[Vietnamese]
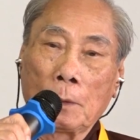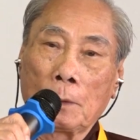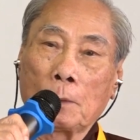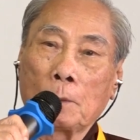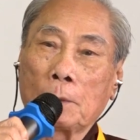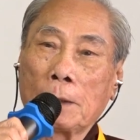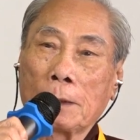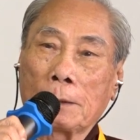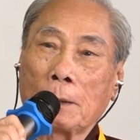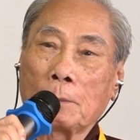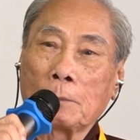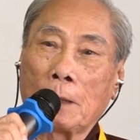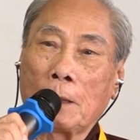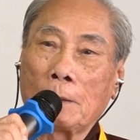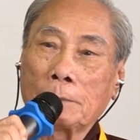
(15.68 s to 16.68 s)
Tu Thiền
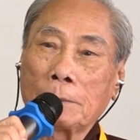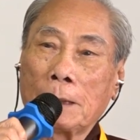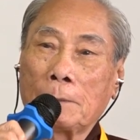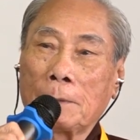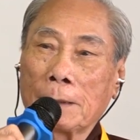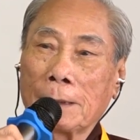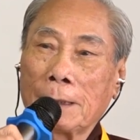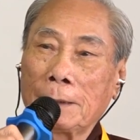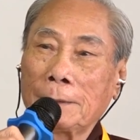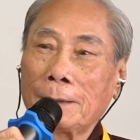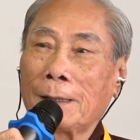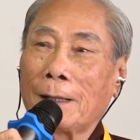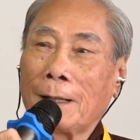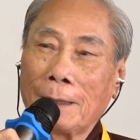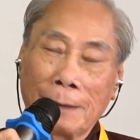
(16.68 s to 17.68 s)
Tông họ không về Phật giới
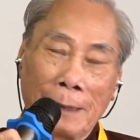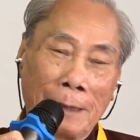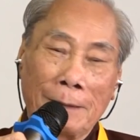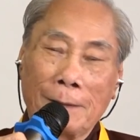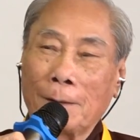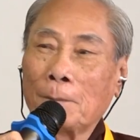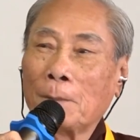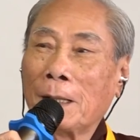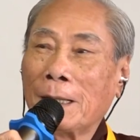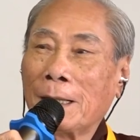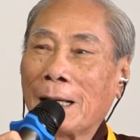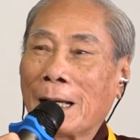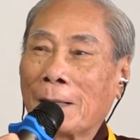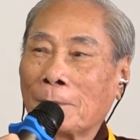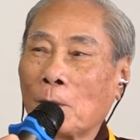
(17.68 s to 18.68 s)
là ở đây họ
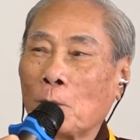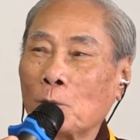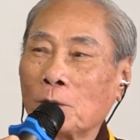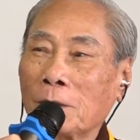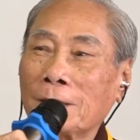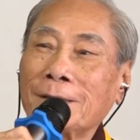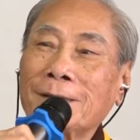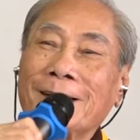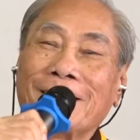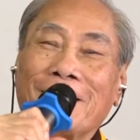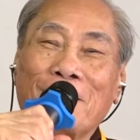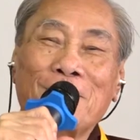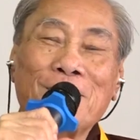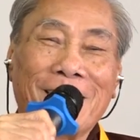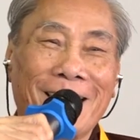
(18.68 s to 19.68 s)
mê làm đủ thứ hết,
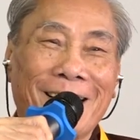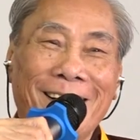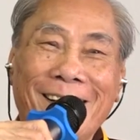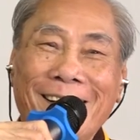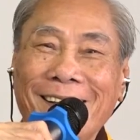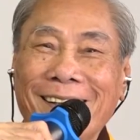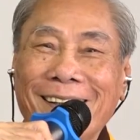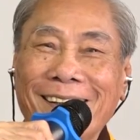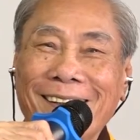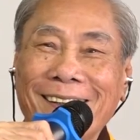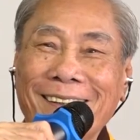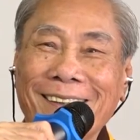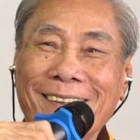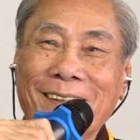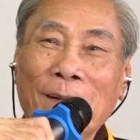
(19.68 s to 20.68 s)
họ không về.
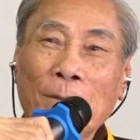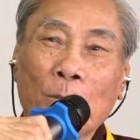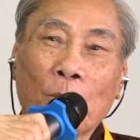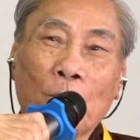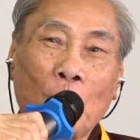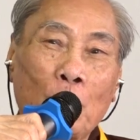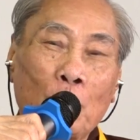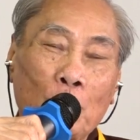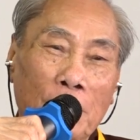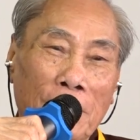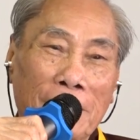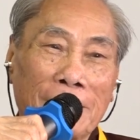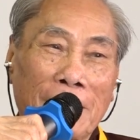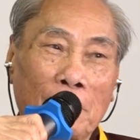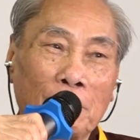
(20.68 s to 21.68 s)
Tu
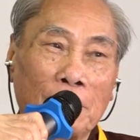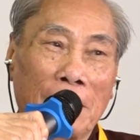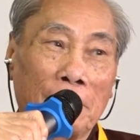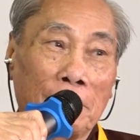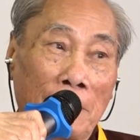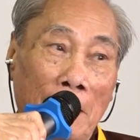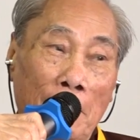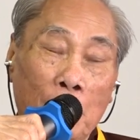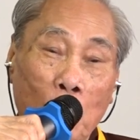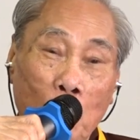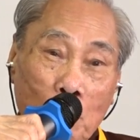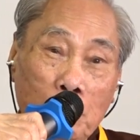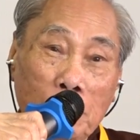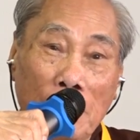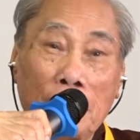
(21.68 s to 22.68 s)
Thiền Tông là làm
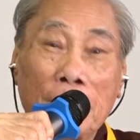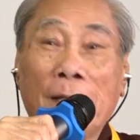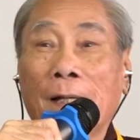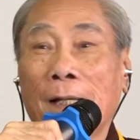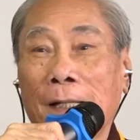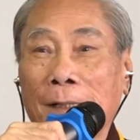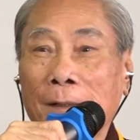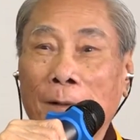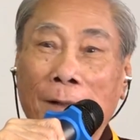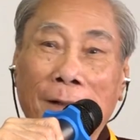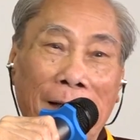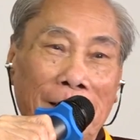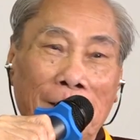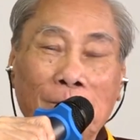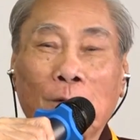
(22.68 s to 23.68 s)
đúng thì mới về, còn
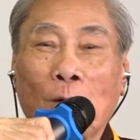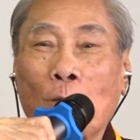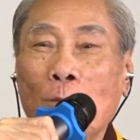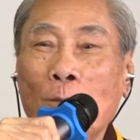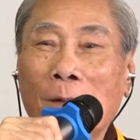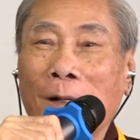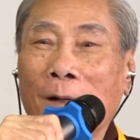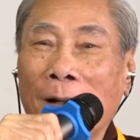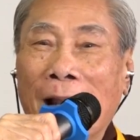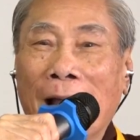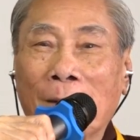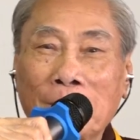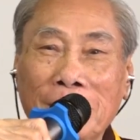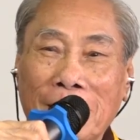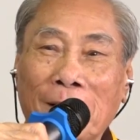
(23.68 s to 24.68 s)
ở đây không tu mà lo
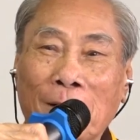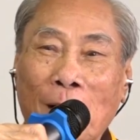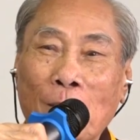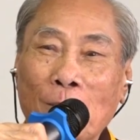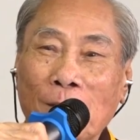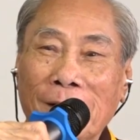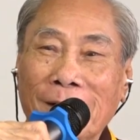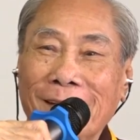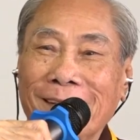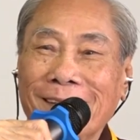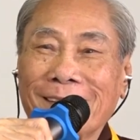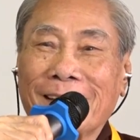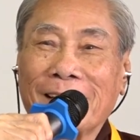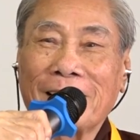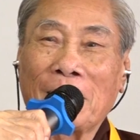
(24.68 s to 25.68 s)
làm gì đâu không á,
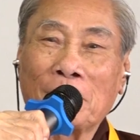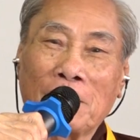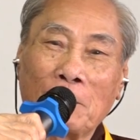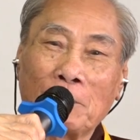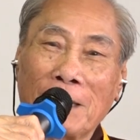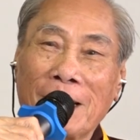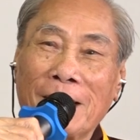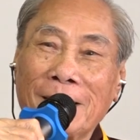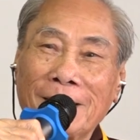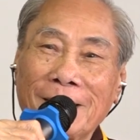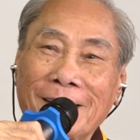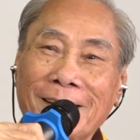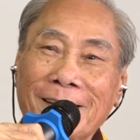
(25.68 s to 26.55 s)
thì làm sao về?